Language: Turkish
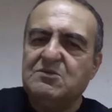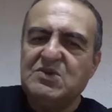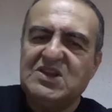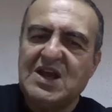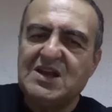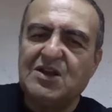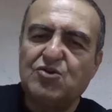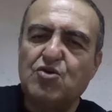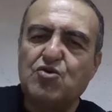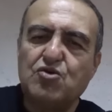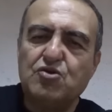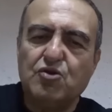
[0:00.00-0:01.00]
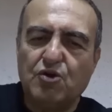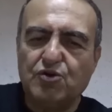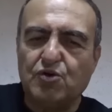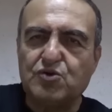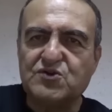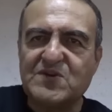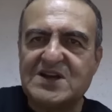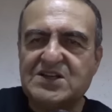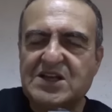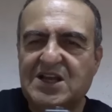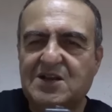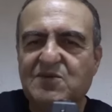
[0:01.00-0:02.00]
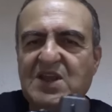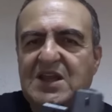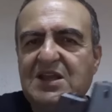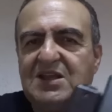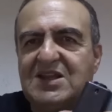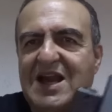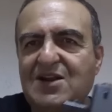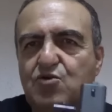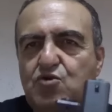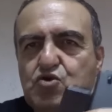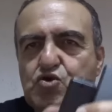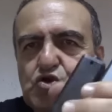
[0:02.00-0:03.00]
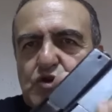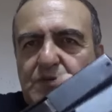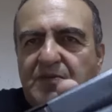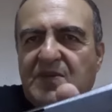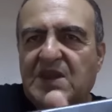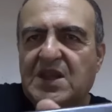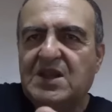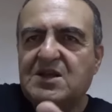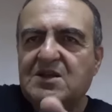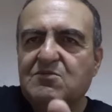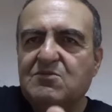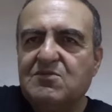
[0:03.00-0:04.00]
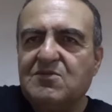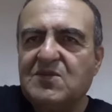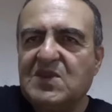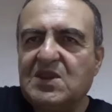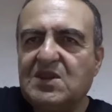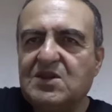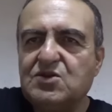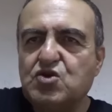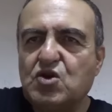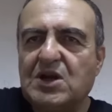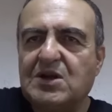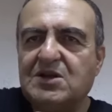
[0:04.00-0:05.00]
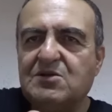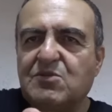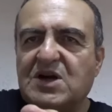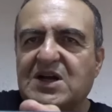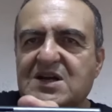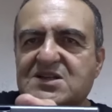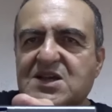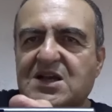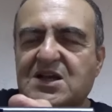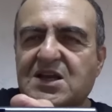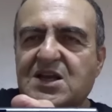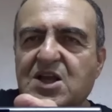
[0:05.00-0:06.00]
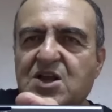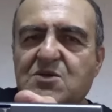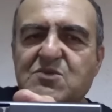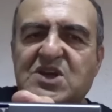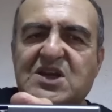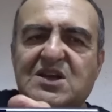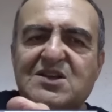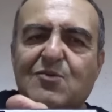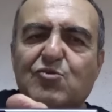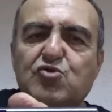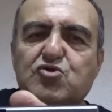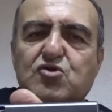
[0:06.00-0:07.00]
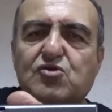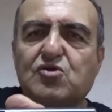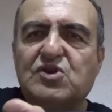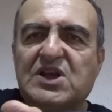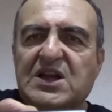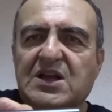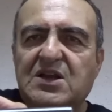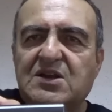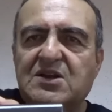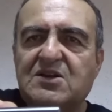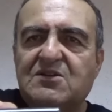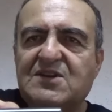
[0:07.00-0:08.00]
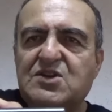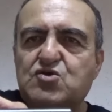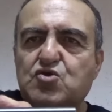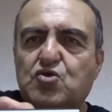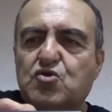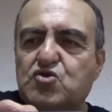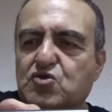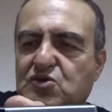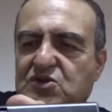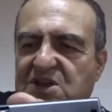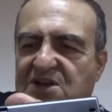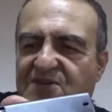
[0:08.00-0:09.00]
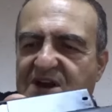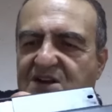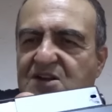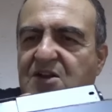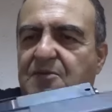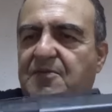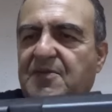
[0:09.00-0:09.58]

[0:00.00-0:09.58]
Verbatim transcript: Bir tane Glock 19 var elimde Gen 3. Şöyle bakarsak bir kere namlu uzunlukları ve de sürgü uzunlukları farklı.